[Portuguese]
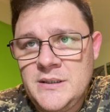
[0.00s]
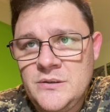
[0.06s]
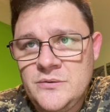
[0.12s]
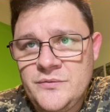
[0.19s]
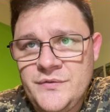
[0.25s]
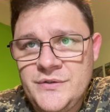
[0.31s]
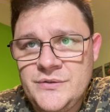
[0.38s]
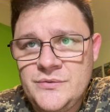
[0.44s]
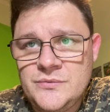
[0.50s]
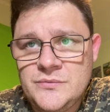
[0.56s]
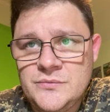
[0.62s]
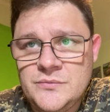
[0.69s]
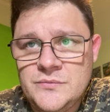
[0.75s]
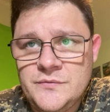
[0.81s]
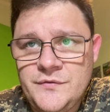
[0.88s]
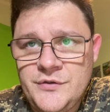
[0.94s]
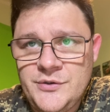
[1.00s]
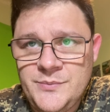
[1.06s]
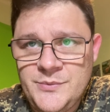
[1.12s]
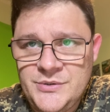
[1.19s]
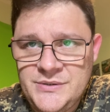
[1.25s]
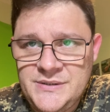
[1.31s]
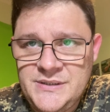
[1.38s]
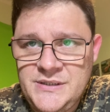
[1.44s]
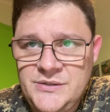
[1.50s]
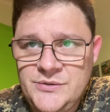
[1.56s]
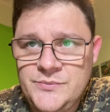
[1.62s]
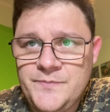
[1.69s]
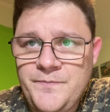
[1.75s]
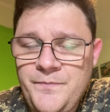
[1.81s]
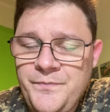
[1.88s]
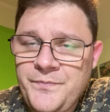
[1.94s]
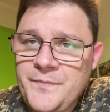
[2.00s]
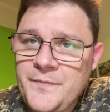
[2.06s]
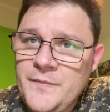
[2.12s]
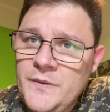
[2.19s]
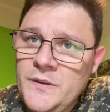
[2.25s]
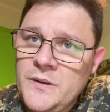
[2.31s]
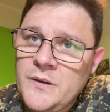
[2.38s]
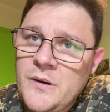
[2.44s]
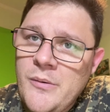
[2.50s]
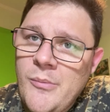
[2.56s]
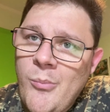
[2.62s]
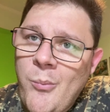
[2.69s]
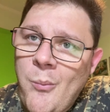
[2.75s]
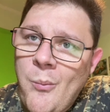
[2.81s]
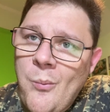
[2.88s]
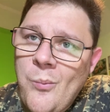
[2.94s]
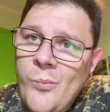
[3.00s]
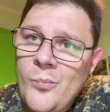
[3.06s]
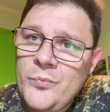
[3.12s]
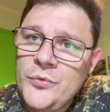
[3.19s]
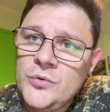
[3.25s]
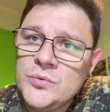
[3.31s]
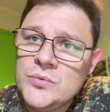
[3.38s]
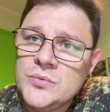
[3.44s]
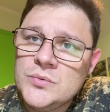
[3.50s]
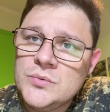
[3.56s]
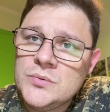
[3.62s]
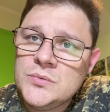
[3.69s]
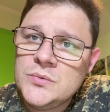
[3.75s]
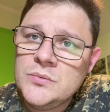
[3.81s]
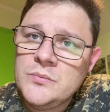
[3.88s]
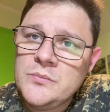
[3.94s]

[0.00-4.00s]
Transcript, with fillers: eu fiz um firmezinho do